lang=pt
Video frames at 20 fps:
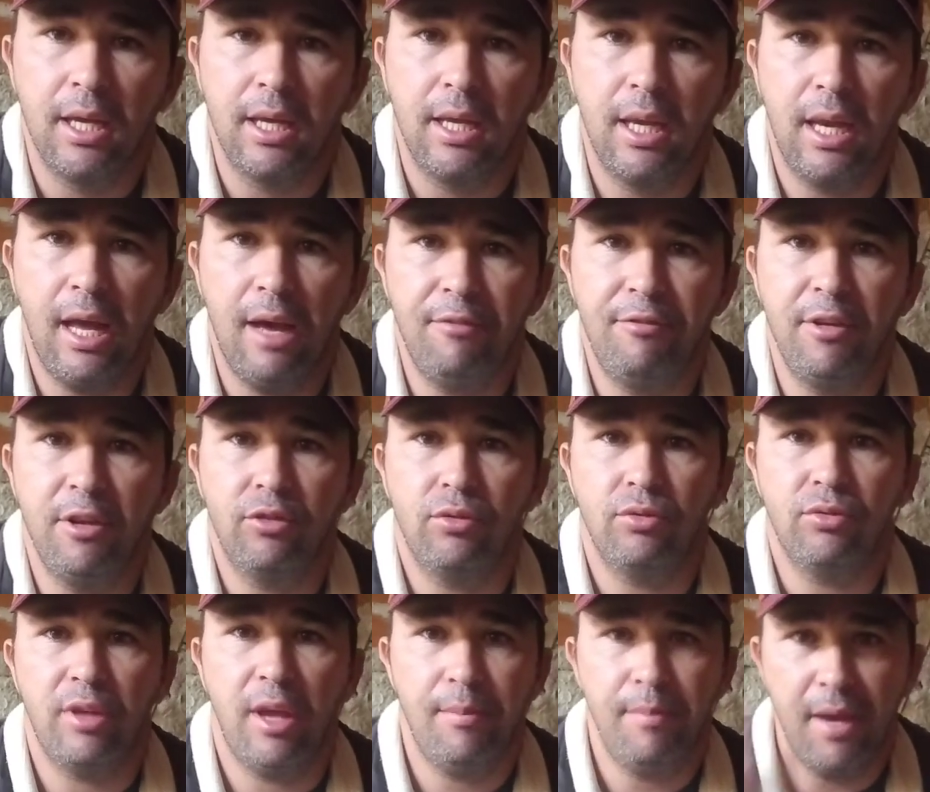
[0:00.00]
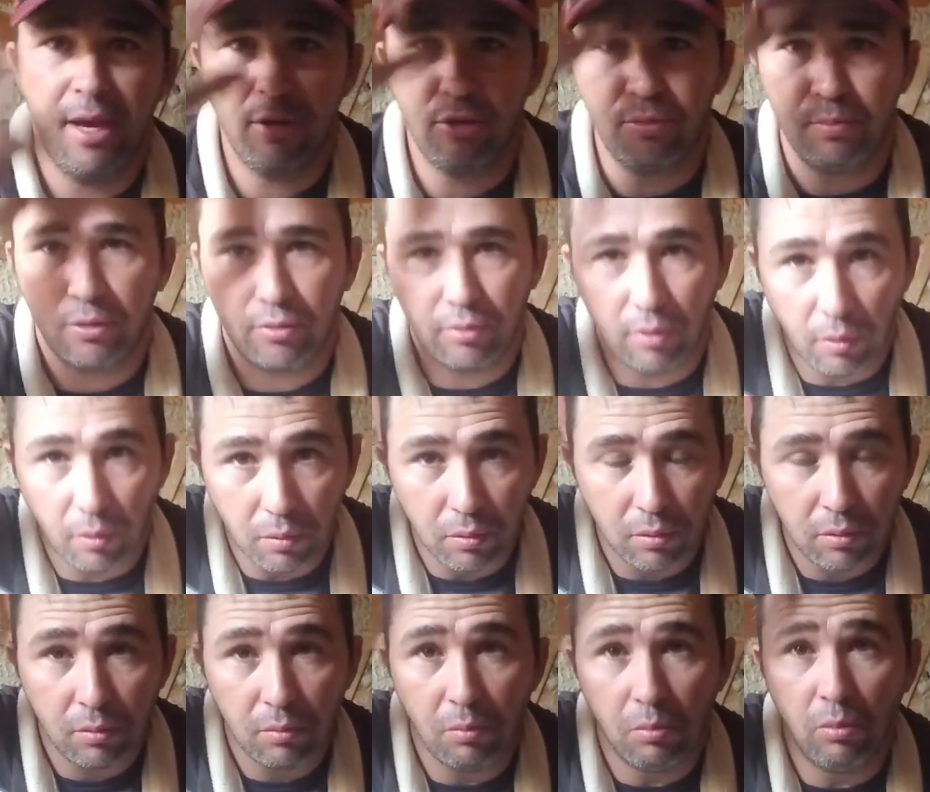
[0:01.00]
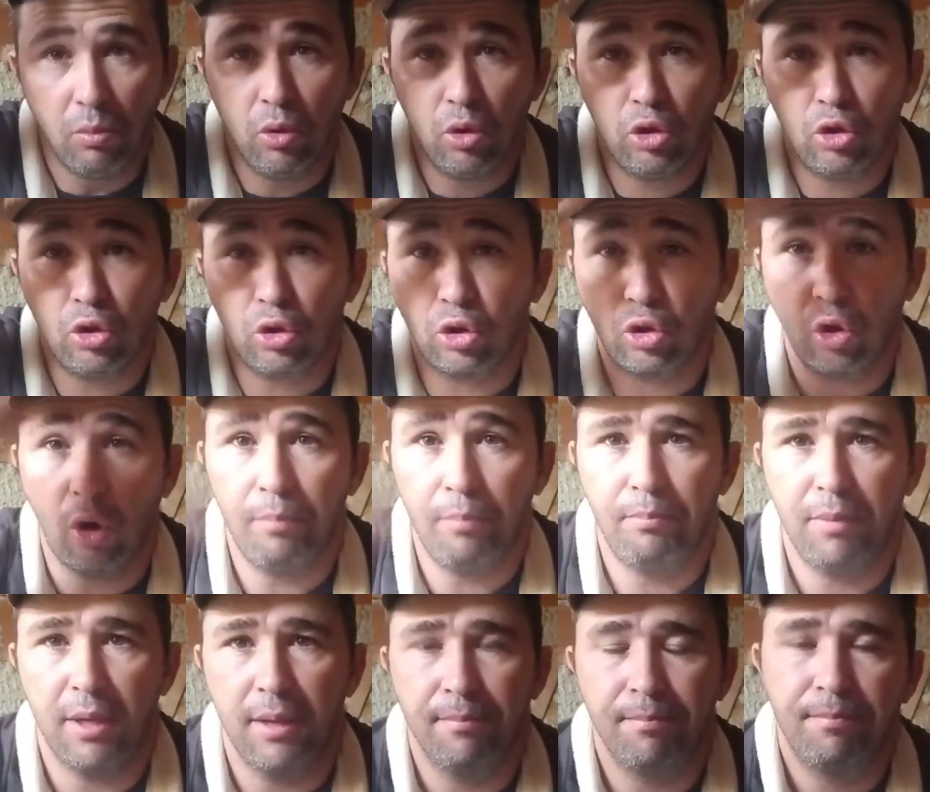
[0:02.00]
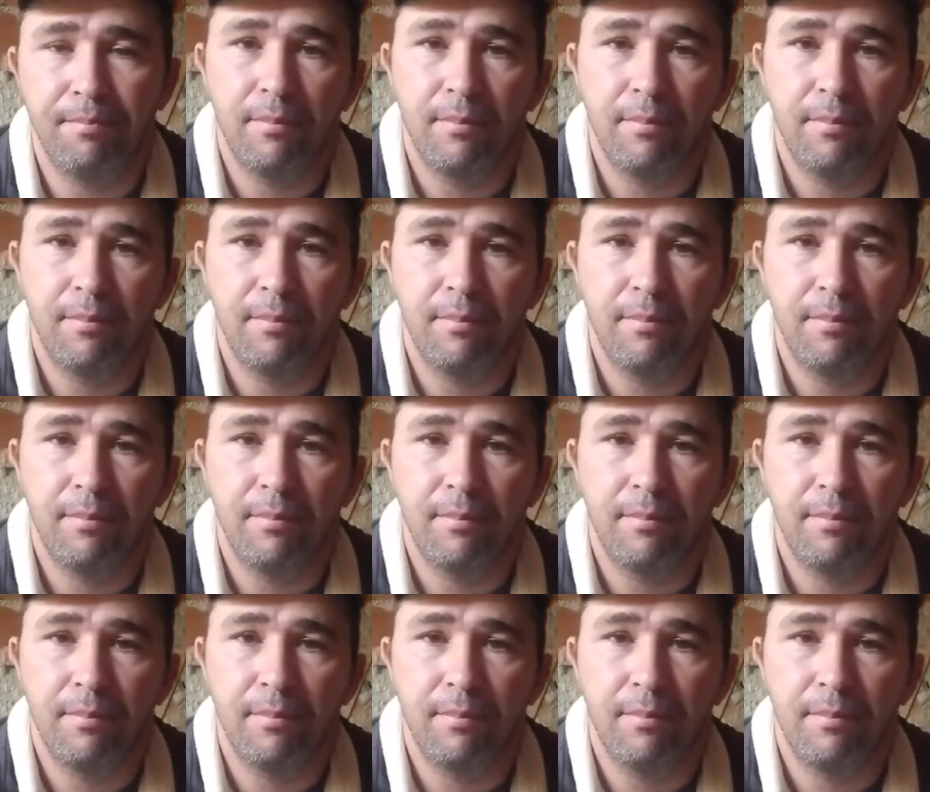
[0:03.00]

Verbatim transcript: que lá vende uns remédios, pessoal, muito top